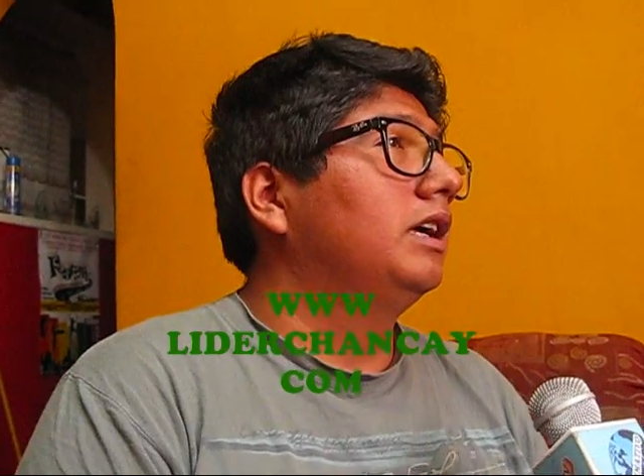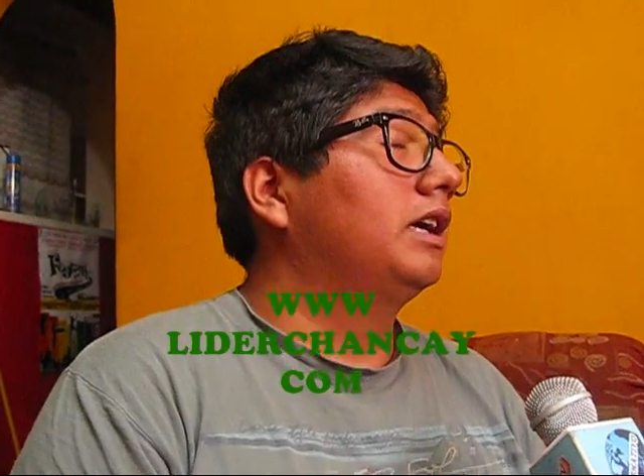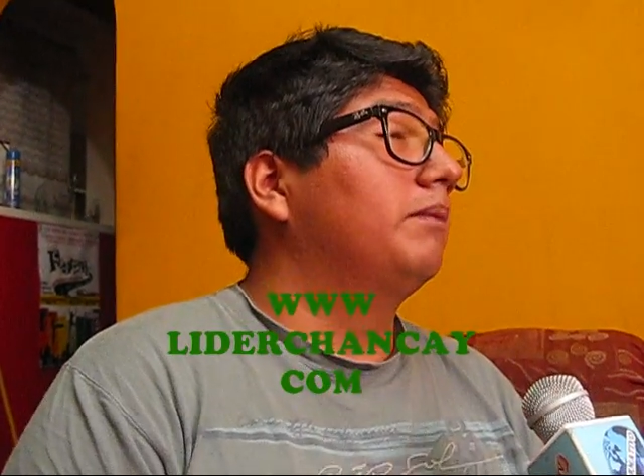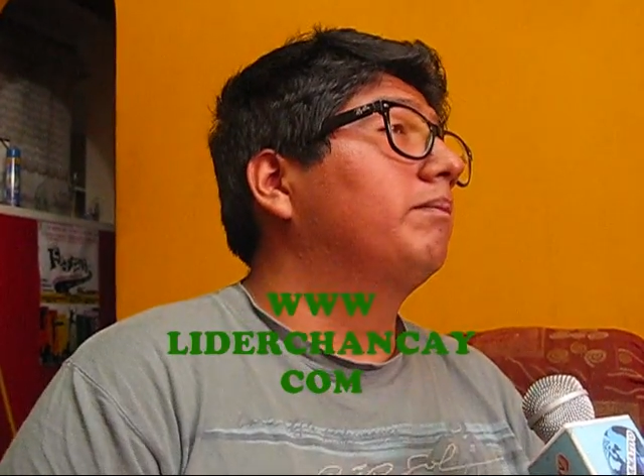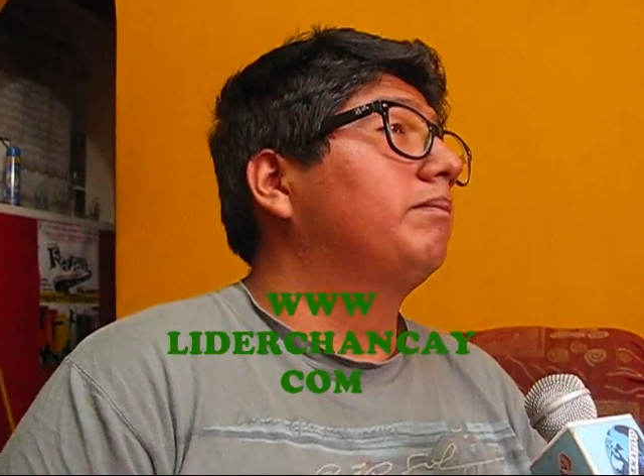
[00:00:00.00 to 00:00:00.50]
Es
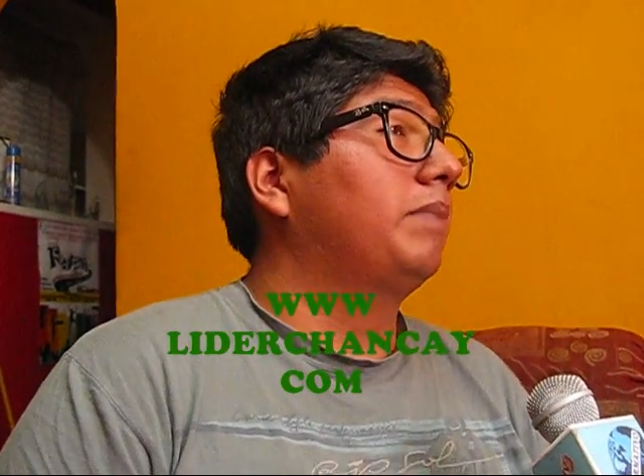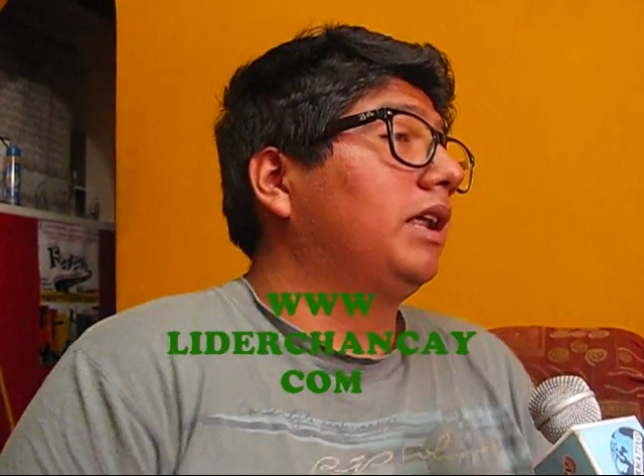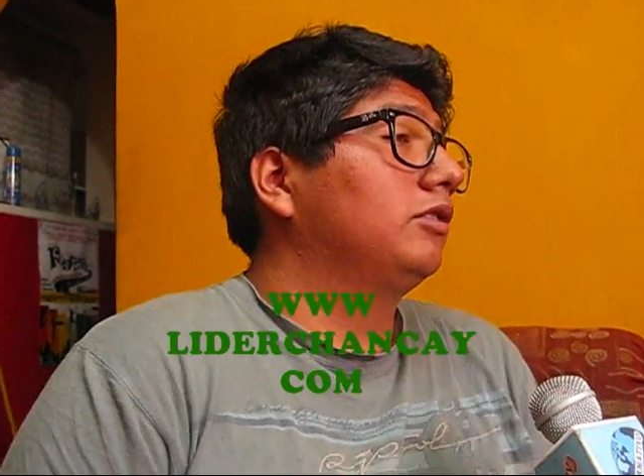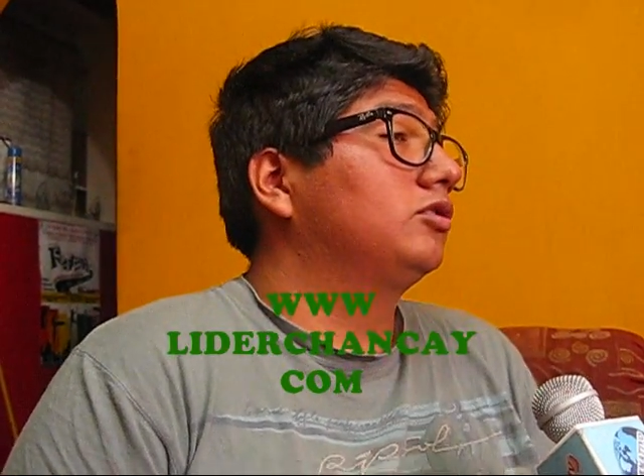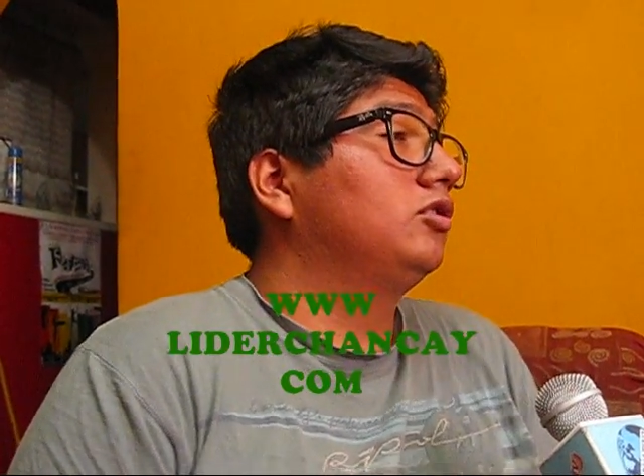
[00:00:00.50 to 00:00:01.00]
que
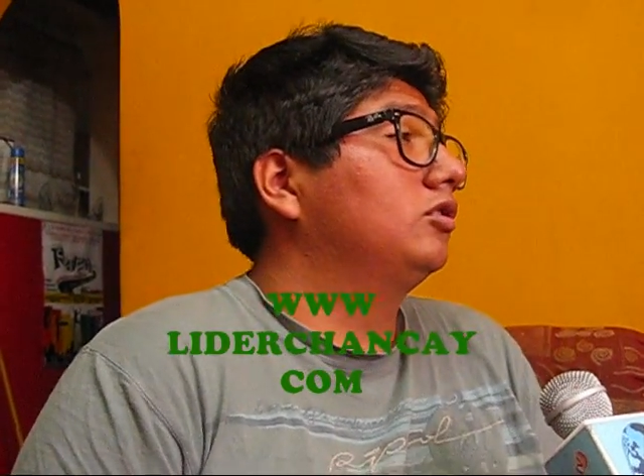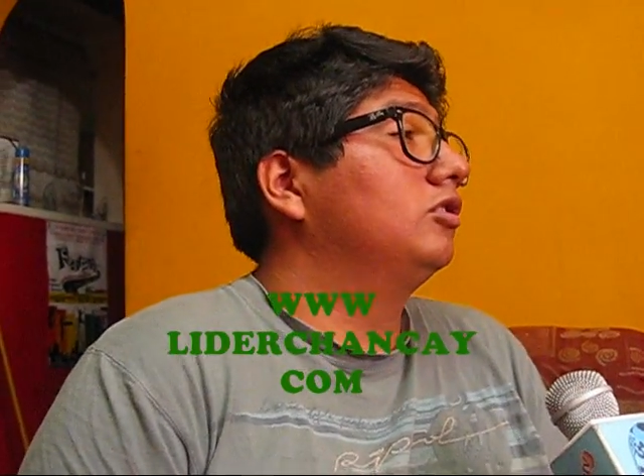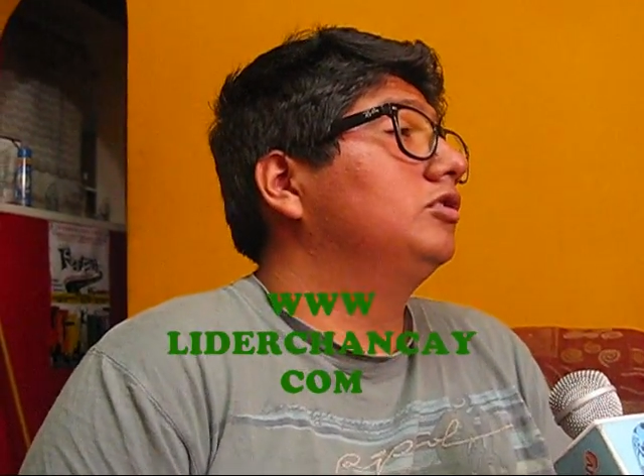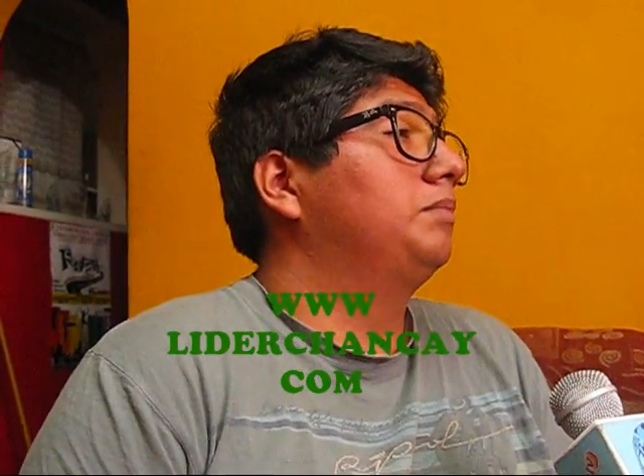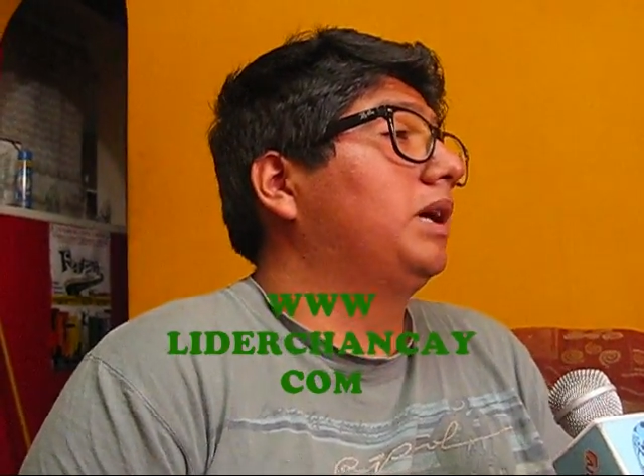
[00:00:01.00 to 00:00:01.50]
para
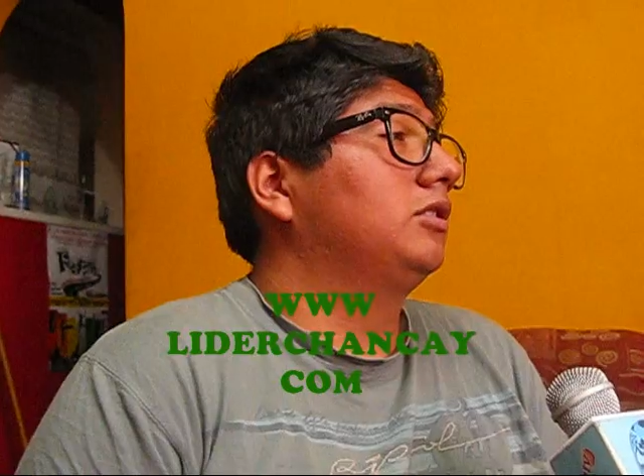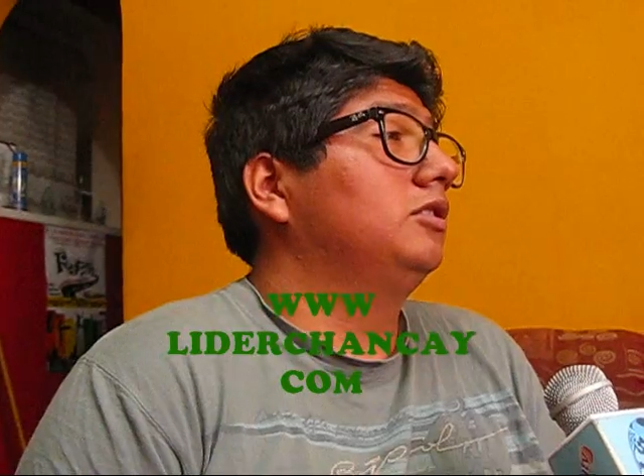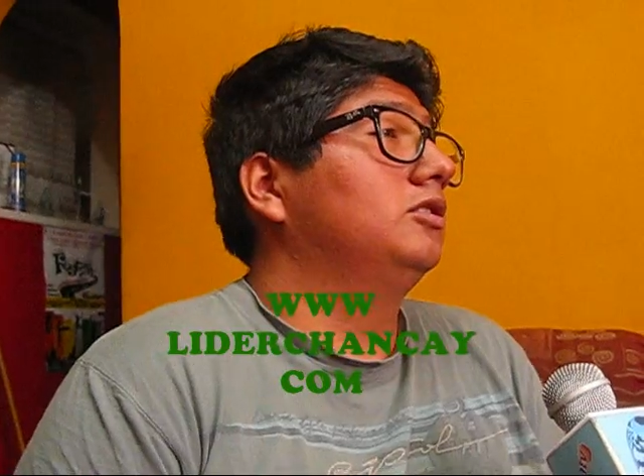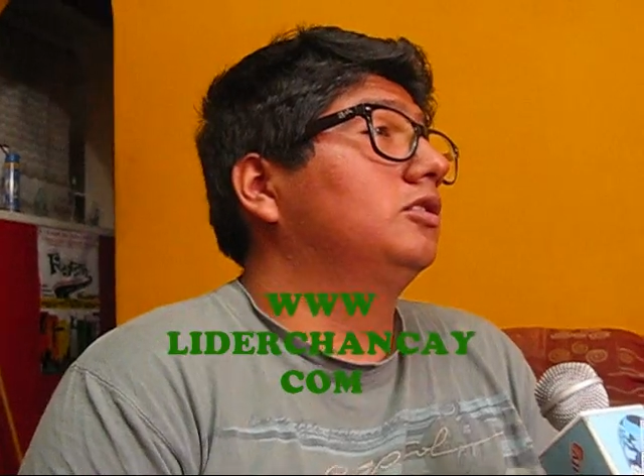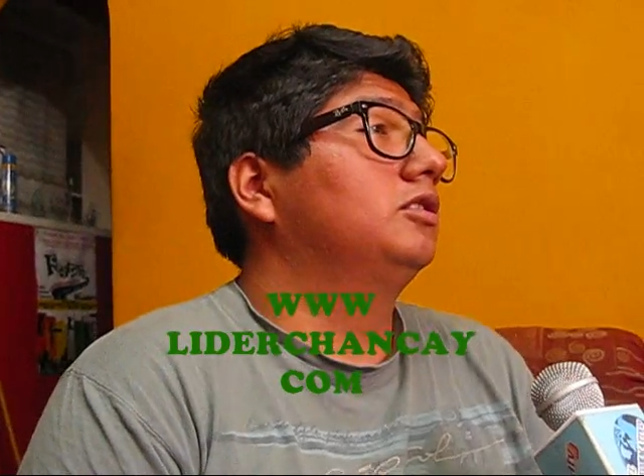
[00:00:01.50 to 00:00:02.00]
nosotros, para
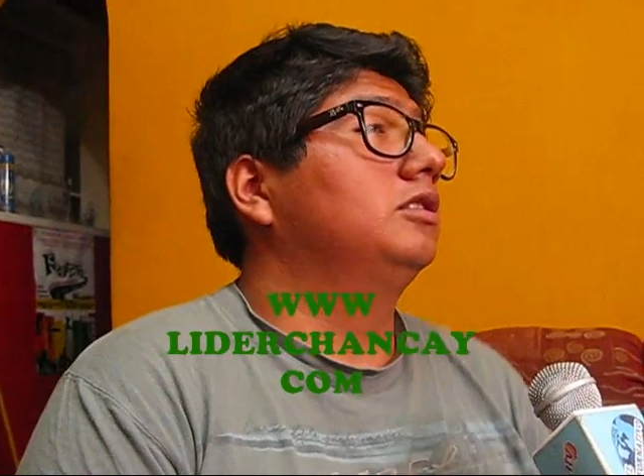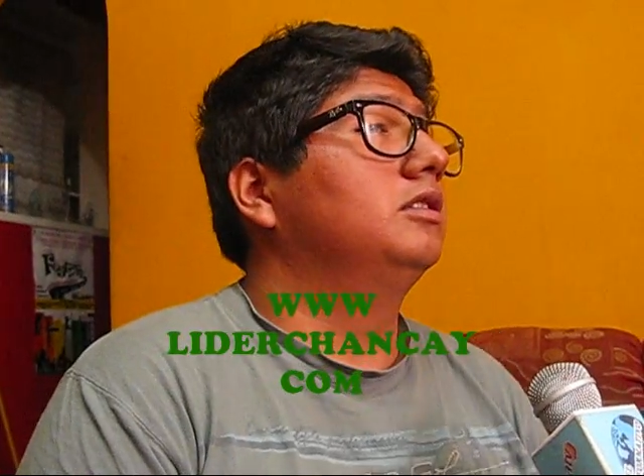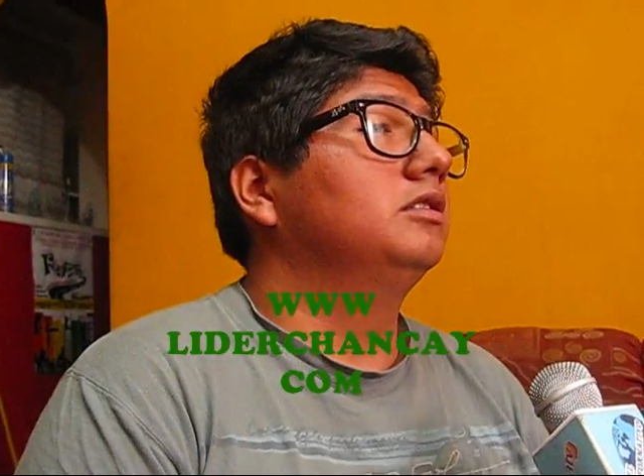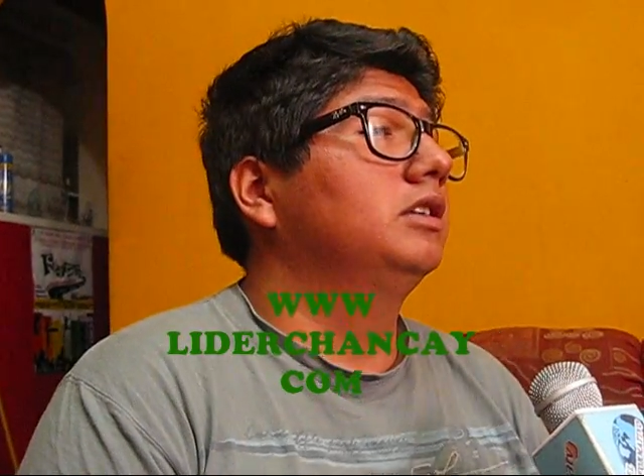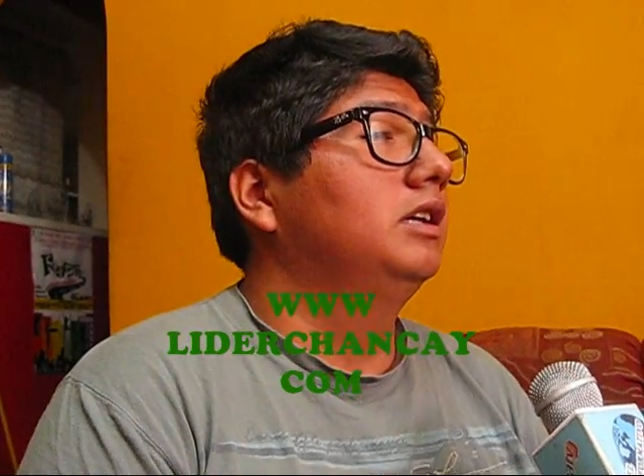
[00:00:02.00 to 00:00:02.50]
todos
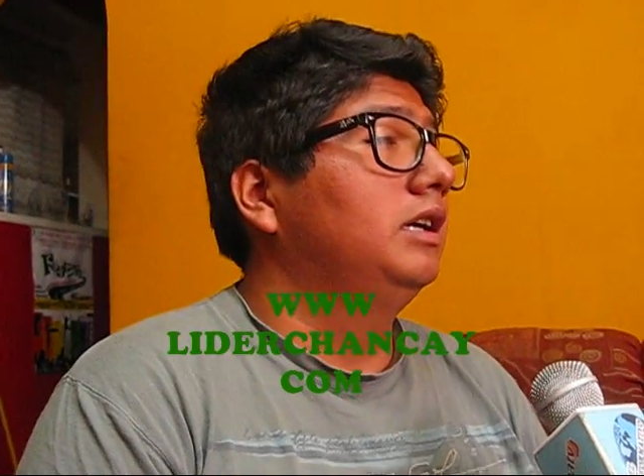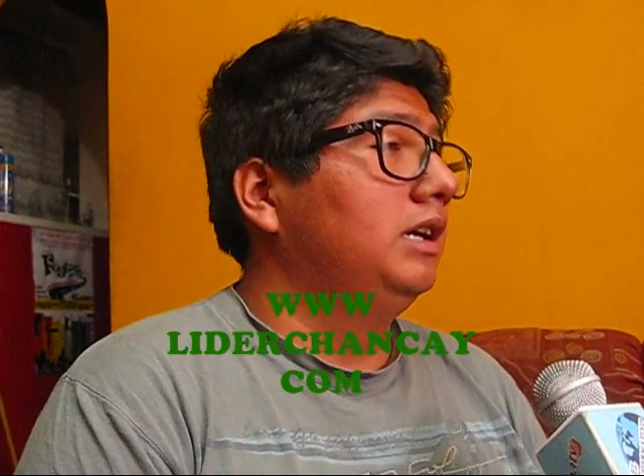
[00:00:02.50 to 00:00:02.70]
nosotros,